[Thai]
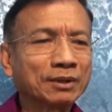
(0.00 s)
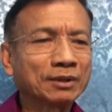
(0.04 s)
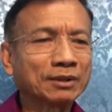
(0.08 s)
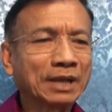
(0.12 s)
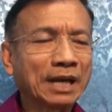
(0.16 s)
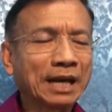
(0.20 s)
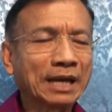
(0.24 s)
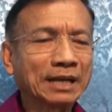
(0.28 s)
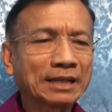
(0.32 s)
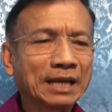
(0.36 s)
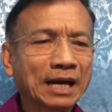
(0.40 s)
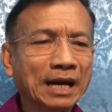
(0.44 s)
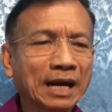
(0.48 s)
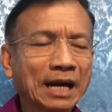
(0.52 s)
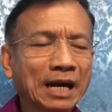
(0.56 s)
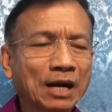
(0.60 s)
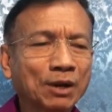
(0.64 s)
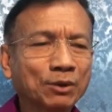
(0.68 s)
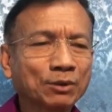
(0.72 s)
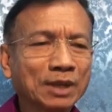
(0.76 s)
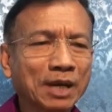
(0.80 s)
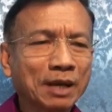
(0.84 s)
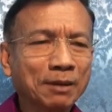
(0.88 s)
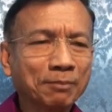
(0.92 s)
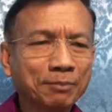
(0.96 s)
แต่ถ้าเขา
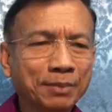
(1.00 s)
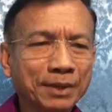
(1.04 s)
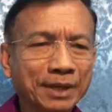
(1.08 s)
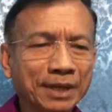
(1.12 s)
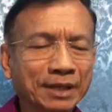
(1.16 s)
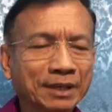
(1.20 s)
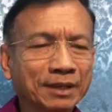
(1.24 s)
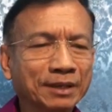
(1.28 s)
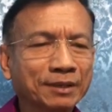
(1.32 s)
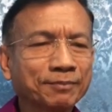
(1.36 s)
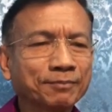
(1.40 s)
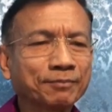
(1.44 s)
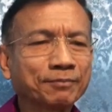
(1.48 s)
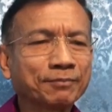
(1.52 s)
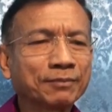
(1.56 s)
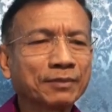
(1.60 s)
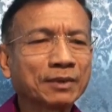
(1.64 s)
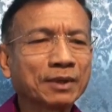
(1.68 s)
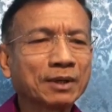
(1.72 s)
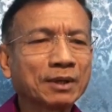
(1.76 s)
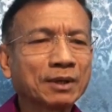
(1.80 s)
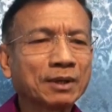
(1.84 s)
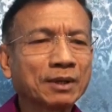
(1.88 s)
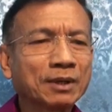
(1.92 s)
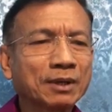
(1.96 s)
ทำผิด
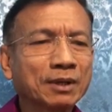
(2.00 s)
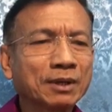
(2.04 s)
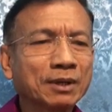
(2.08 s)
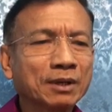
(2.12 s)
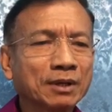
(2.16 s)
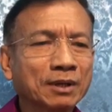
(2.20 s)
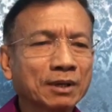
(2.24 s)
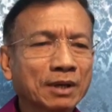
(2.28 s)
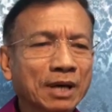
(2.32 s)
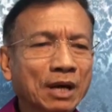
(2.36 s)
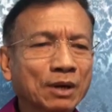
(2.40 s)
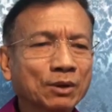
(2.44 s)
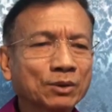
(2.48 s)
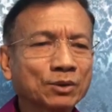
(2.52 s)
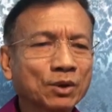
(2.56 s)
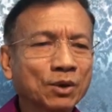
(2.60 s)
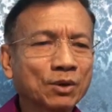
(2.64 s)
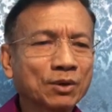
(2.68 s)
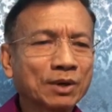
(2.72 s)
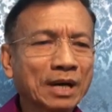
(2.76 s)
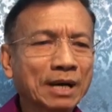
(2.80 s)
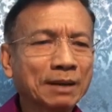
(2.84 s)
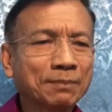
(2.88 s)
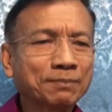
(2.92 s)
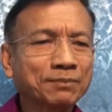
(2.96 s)
เราต้อ
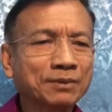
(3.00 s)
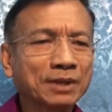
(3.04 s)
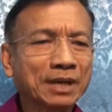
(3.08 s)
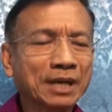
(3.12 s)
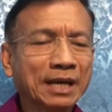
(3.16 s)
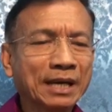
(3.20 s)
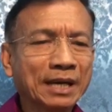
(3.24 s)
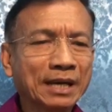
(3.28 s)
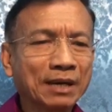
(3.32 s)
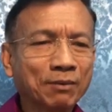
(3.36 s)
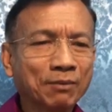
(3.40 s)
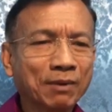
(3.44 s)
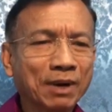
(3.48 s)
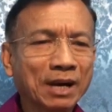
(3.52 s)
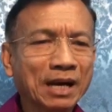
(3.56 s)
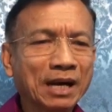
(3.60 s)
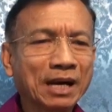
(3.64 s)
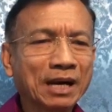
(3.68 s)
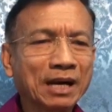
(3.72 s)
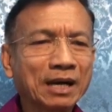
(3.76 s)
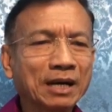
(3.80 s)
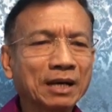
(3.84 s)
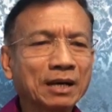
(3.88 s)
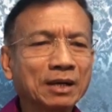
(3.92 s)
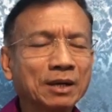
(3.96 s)
งรับเสียเองว่า
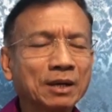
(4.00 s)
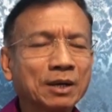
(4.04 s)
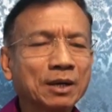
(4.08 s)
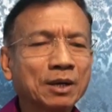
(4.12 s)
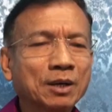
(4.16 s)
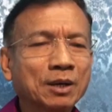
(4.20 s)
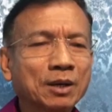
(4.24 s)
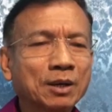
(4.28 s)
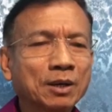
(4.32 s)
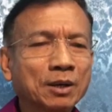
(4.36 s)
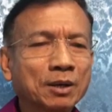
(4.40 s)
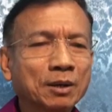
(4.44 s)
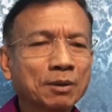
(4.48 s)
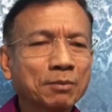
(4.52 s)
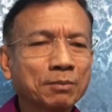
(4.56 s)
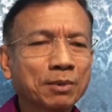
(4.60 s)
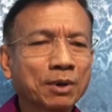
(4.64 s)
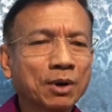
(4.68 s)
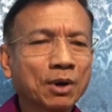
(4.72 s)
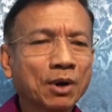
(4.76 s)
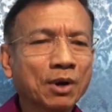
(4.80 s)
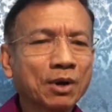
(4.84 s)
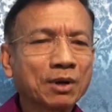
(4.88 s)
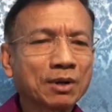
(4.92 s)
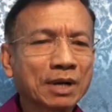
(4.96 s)
เพ
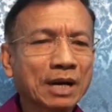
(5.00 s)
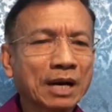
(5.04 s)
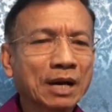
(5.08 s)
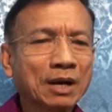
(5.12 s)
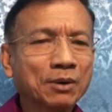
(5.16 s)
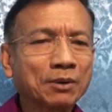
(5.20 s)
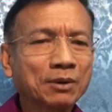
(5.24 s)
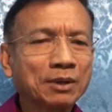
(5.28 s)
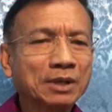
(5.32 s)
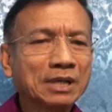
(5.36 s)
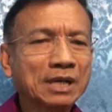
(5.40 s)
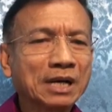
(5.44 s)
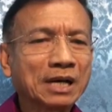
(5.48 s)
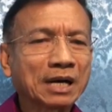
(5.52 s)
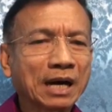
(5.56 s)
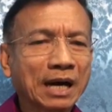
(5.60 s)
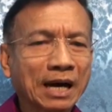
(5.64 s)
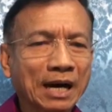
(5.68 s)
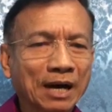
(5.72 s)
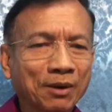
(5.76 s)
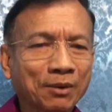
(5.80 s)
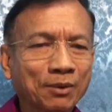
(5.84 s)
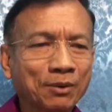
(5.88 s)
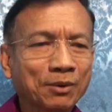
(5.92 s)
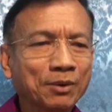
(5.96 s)
ราะเราเลือก
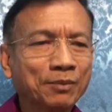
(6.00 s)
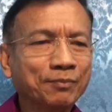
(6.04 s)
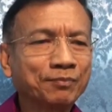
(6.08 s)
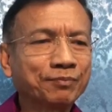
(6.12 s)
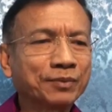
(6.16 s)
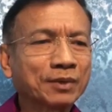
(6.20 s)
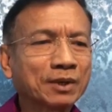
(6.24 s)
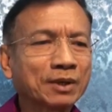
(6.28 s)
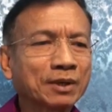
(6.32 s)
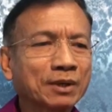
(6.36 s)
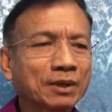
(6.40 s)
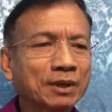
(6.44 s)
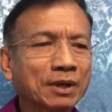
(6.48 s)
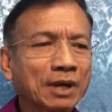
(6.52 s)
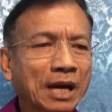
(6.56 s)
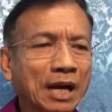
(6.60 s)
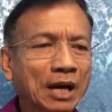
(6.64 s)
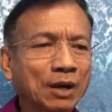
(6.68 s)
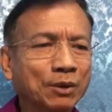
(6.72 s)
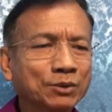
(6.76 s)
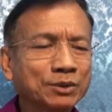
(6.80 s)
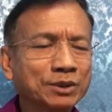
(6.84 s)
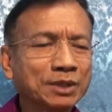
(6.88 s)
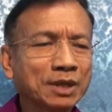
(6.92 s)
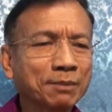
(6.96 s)
เขา
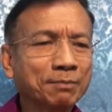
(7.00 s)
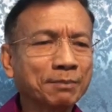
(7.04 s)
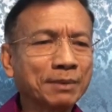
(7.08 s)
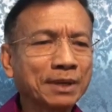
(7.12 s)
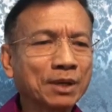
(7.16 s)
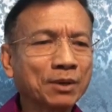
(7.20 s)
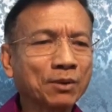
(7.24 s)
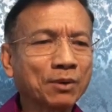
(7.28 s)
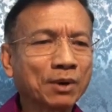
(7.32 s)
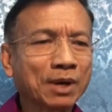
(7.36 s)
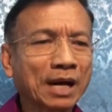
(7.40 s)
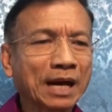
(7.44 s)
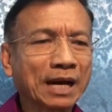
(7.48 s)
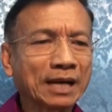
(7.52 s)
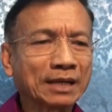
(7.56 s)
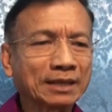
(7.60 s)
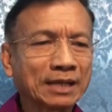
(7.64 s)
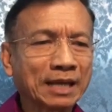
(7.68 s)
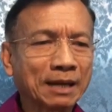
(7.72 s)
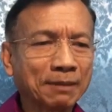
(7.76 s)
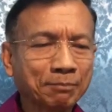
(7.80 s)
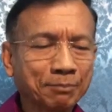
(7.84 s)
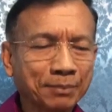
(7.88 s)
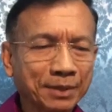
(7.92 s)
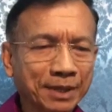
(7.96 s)
เขาจึงมีโอกาส
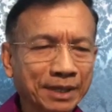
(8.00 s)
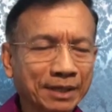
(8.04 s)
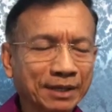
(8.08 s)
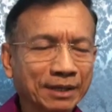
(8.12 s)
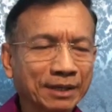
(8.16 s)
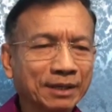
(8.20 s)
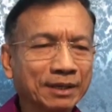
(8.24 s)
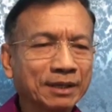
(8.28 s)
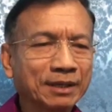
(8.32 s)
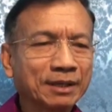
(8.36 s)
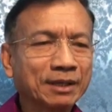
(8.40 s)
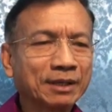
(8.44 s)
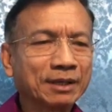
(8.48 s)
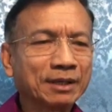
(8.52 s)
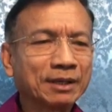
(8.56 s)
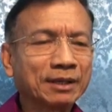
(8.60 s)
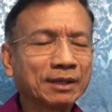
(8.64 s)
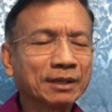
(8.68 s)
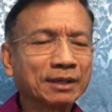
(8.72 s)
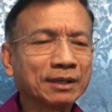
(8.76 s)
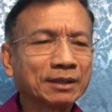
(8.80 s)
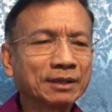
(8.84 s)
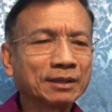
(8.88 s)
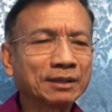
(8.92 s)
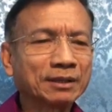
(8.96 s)
ทำผิด
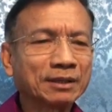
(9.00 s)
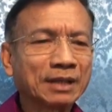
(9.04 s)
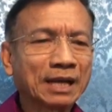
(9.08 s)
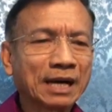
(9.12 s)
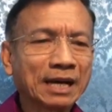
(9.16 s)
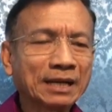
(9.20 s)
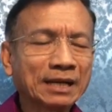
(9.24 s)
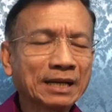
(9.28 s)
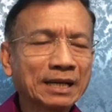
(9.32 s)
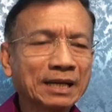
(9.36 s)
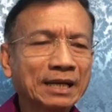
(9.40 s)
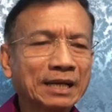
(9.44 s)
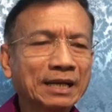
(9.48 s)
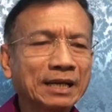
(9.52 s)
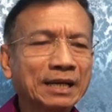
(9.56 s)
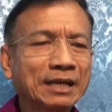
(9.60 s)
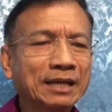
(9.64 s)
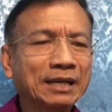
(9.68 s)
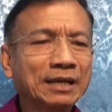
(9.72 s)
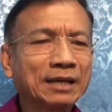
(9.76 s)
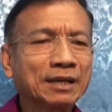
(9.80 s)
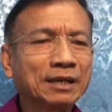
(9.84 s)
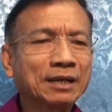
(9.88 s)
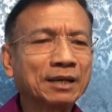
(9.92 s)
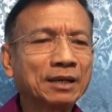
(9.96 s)
ทั้งนี้
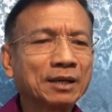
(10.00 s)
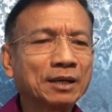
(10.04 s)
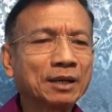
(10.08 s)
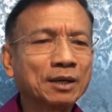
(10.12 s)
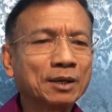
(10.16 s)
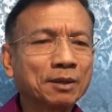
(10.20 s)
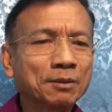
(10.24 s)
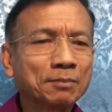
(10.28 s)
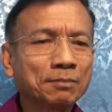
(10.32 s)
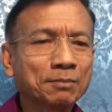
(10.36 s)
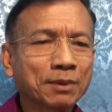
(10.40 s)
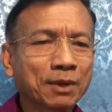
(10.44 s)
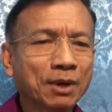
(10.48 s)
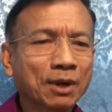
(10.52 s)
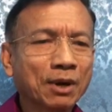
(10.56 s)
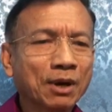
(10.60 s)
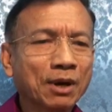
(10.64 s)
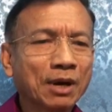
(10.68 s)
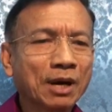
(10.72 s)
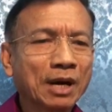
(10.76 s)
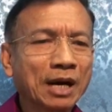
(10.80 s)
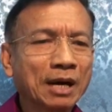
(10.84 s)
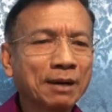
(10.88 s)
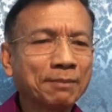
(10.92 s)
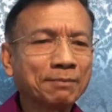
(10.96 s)
เพ
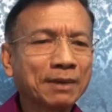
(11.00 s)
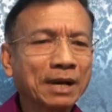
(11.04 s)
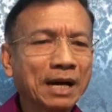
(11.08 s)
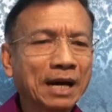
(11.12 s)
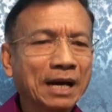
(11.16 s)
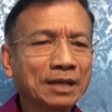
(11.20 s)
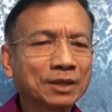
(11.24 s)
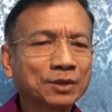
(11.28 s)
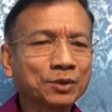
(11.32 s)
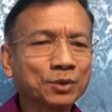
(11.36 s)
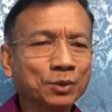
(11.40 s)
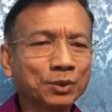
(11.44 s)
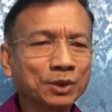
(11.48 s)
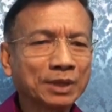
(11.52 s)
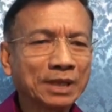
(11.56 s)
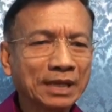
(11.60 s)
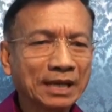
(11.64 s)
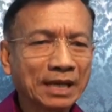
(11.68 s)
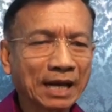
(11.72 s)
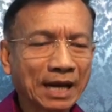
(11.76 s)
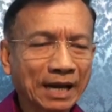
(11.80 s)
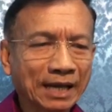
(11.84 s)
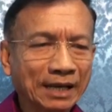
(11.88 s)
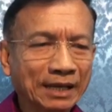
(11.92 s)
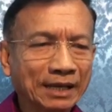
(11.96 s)
ราะอำนาจอยู่ที่
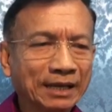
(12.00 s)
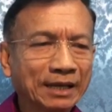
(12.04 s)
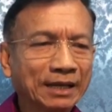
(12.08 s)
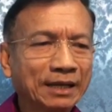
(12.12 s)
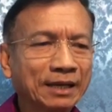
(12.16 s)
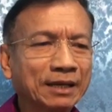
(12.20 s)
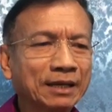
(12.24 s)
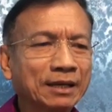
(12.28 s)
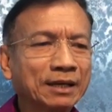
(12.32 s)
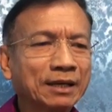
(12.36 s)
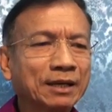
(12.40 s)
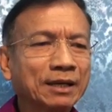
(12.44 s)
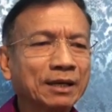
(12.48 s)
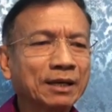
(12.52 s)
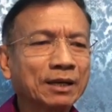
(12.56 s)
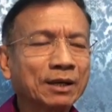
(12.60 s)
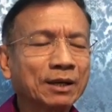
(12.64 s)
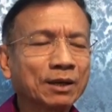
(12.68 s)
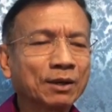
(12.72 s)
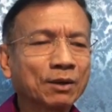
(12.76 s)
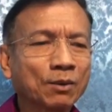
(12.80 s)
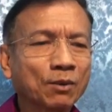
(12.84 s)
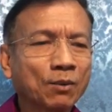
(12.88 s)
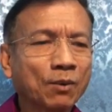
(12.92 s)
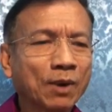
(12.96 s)
ไหน
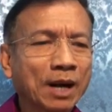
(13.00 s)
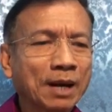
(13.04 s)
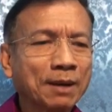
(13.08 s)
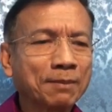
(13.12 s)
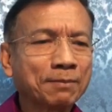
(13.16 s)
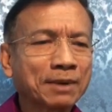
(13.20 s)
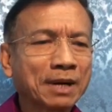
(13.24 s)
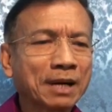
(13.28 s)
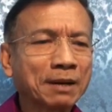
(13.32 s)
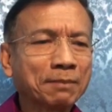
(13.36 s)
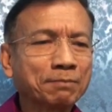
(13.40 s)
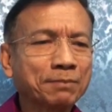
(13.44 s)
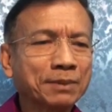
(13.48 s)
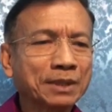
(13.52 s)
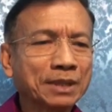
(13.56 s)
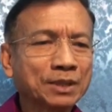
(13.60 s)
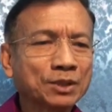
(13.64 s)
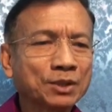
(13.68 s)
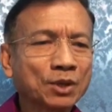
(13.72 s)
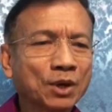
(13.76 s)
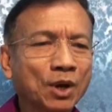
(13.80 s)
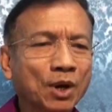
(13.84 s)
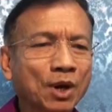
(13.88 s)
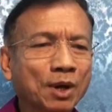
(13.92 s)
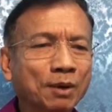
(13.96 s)
ความรับผิด
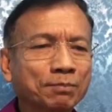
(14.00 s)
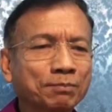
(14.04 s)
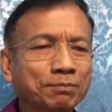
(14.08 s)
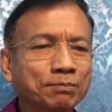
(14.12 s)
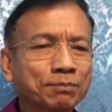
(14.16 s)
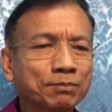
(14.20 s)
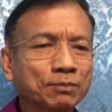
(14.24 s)
ชอบ